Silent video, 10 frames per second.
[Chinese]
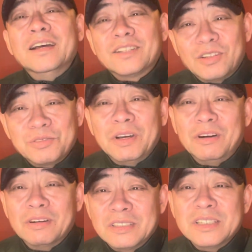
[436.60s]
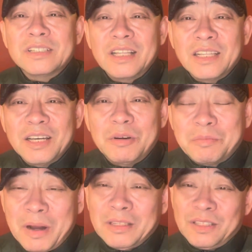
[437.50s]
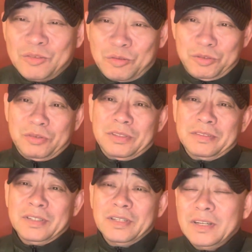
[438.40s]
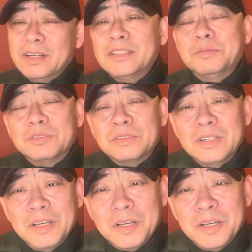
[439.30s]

到最后的七十年代末八十年代初，不就是，那不就是？